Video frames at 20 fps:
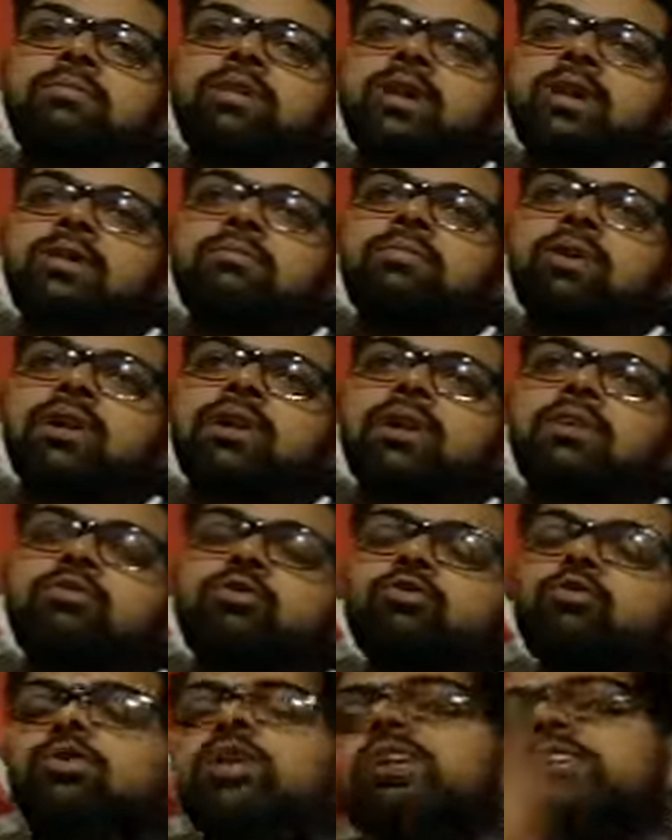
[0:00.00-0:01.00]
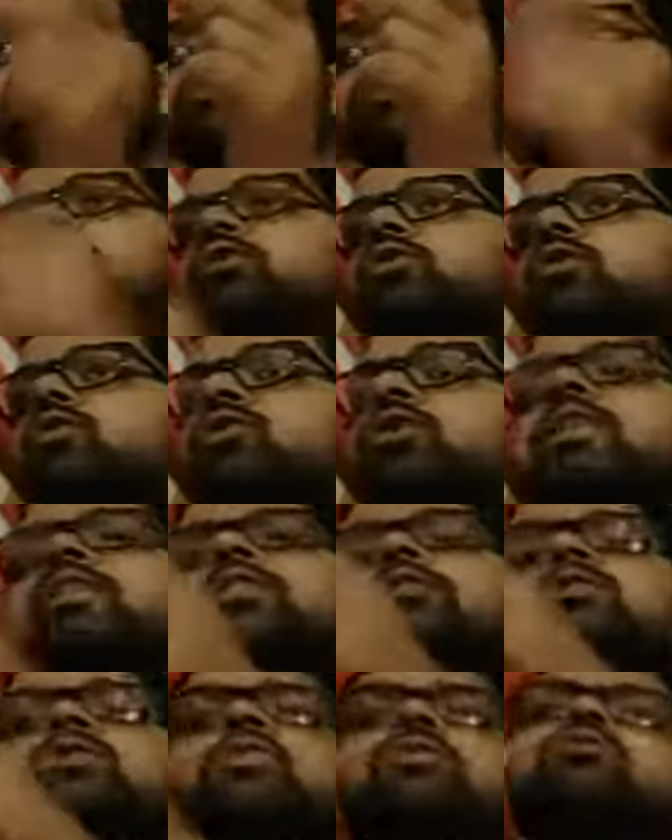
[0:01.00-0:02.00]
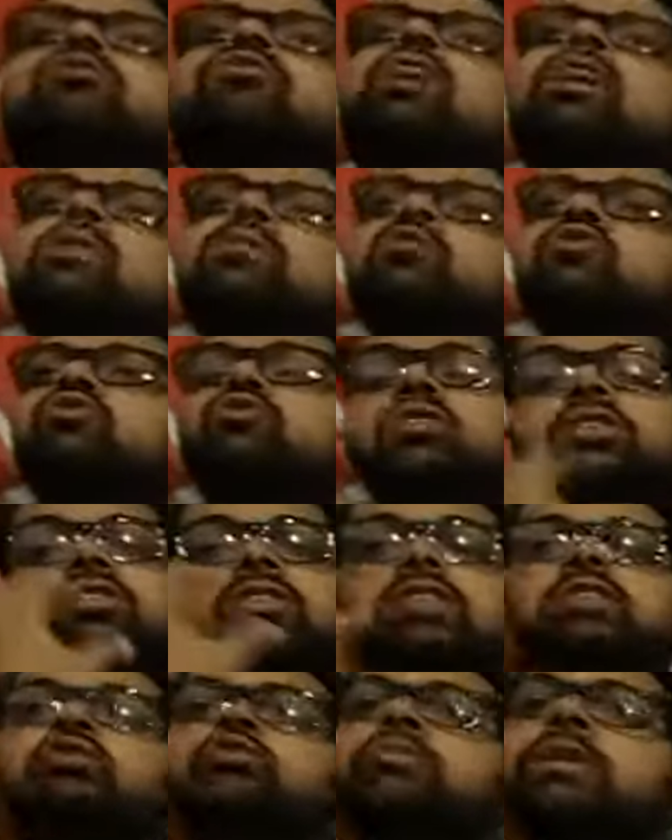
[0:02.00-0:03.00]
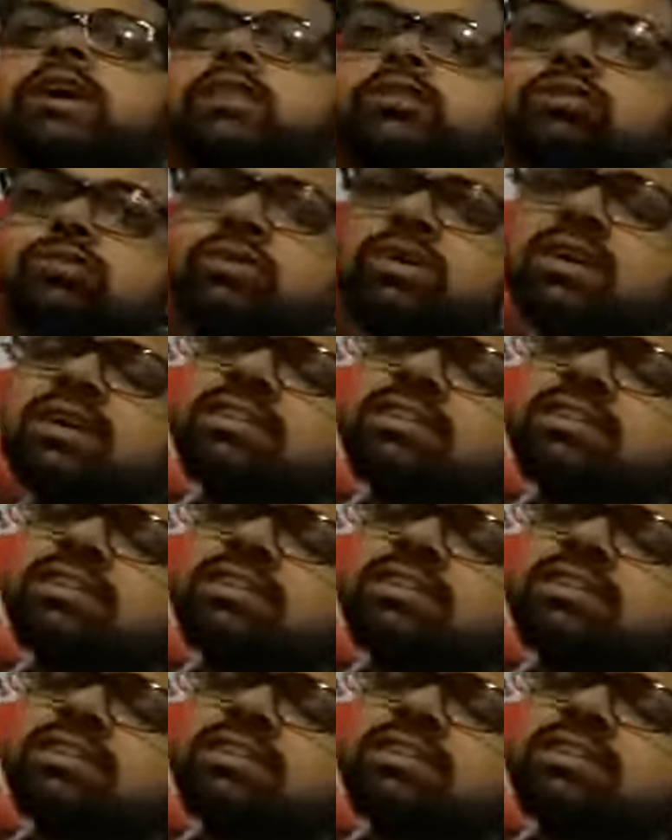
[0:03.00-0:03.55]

মানে একটা যতদিন ছিল ততদিন তিনি ছিলেন এবং সত্যিই ছিলেন ধূমকেতু